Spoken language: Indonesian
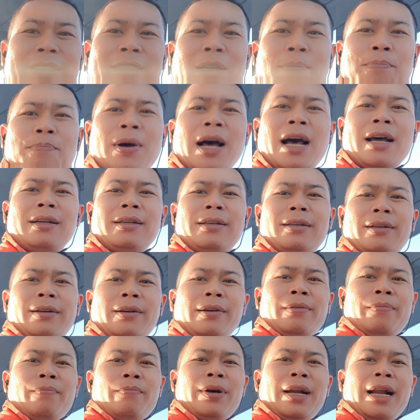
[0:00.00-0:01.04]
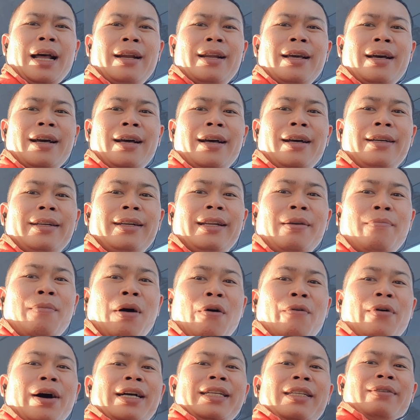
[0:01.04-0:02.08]
tepat berada di
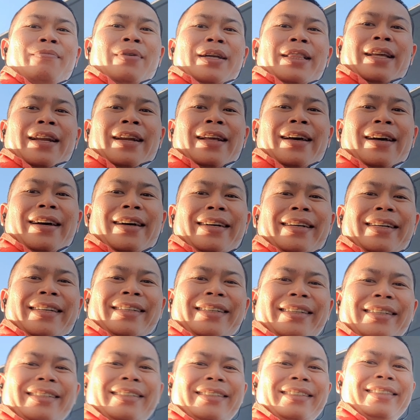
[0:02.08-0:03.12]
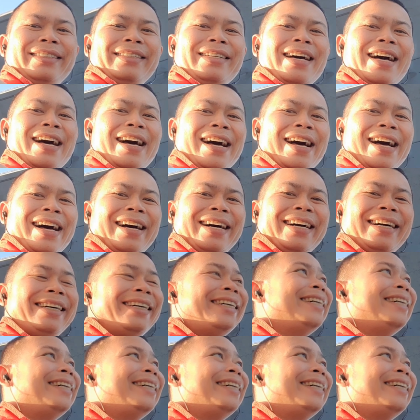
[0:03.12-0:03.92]
bawah jembatannya. Nah,